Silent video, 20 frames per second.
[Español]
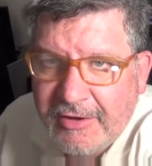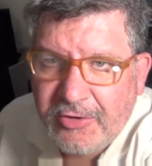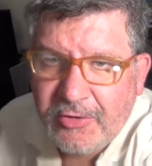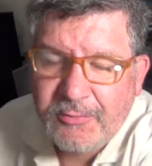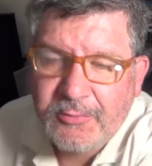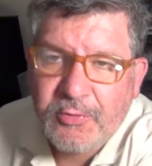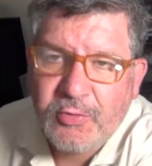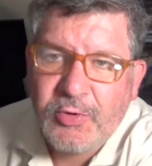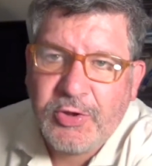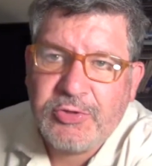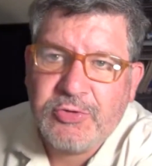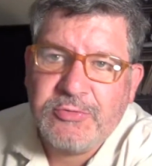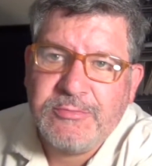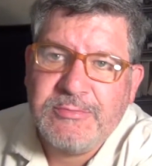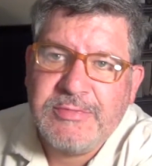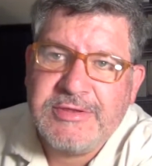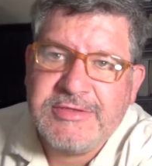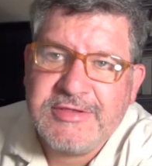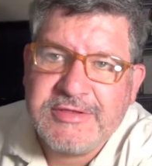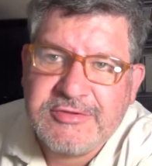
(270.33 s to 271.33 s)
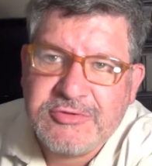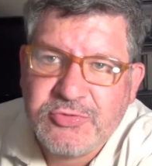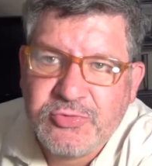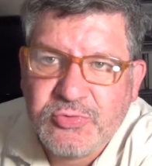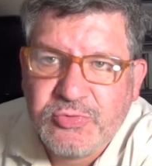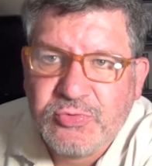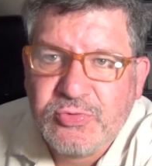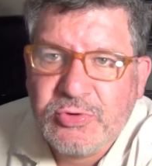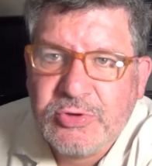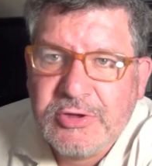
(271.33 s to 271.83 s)
como cuando invitas
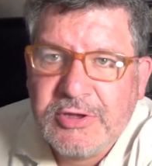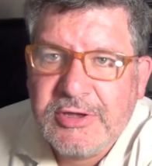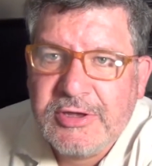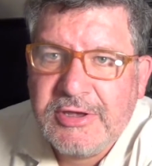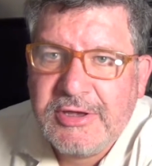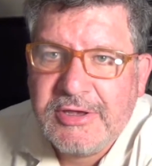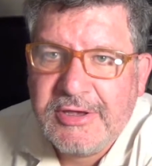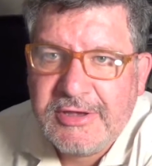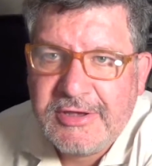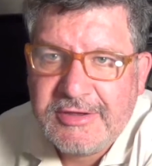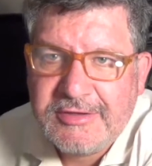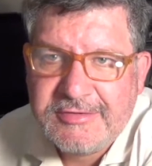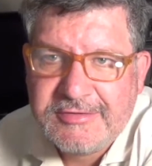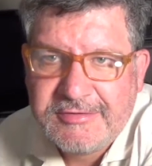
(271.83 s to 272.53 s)
tú eh,